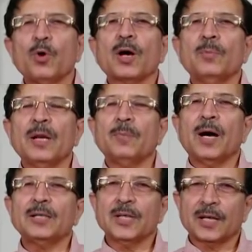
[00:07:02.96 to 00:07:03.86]
मौका मिला
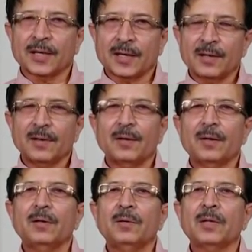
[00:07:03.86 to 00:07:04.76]
बाहर जाने का
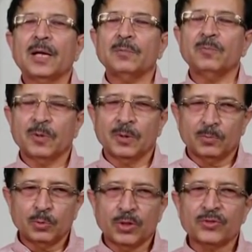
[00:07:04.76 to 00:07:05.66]

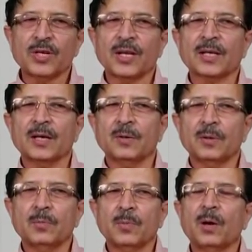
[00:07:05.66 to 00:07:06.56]
इंग्लैंड यूएस जाने का
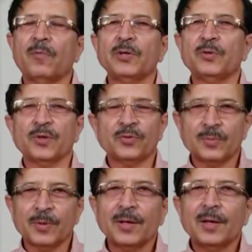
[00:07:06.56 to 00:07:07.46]
हार्वर्ड
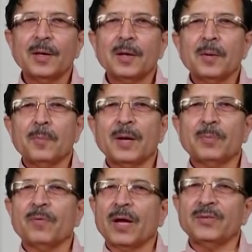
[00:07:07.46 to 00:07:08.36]
यूनिवर्सिटी में मैं
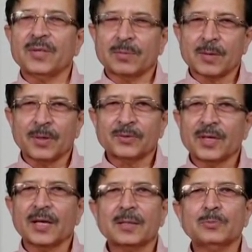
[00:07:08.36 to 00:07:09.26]
अपने वालिद साहब के पास
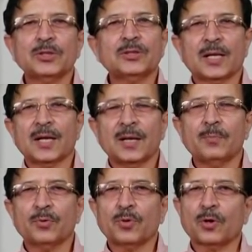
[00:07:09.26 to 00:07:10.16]
गया कि मुझे जाना है
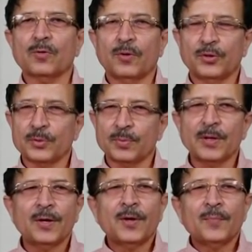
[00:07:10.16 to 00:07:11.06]
पोस्ट डॉक्टर फेलोशिप है
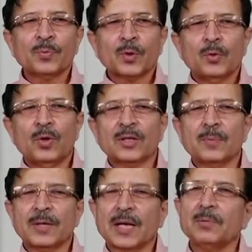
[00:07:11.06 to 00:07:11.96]
उन्होंने
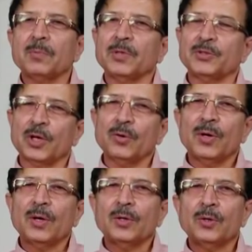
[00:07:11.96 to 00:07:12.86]
कहा बेटा अभी मत जाओ
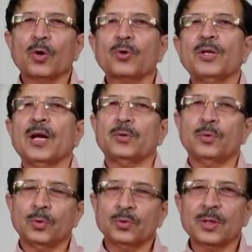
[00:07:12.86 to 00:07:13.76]
नौकरी यहाँ
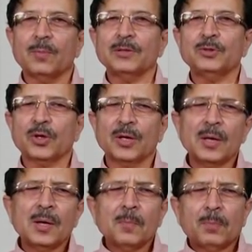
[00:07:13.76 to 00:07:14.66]
ढूंढो उसके बाद जाओगे
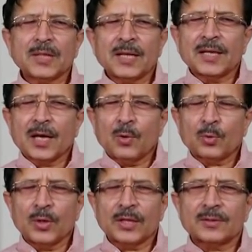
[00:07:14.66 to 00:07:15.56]
पता नहीं क्या
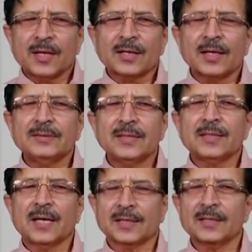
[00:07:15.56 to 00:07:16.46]
उनको एक तरह का ये
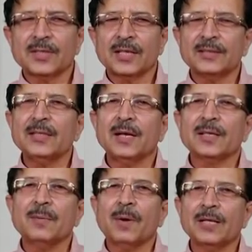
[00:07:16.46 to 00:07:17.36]
था कि शायद ये
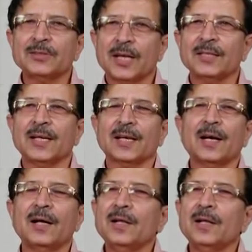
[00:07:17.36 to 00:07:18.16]
लड़का बाहर चला जाएगा